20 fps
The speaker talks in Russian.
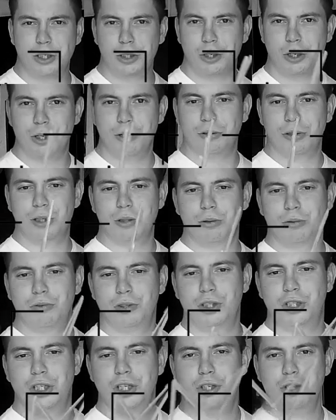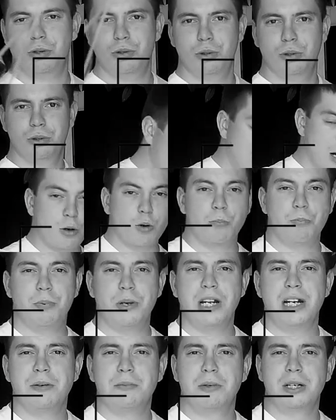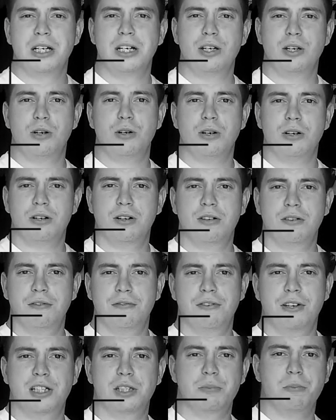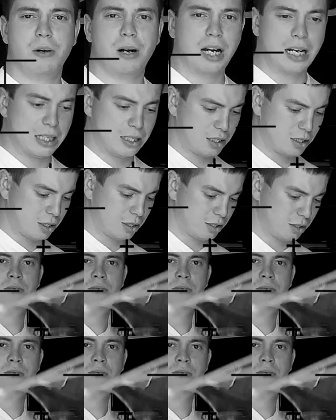сегодня вот эту вещичку, а купили мы ее в фикс прайсе.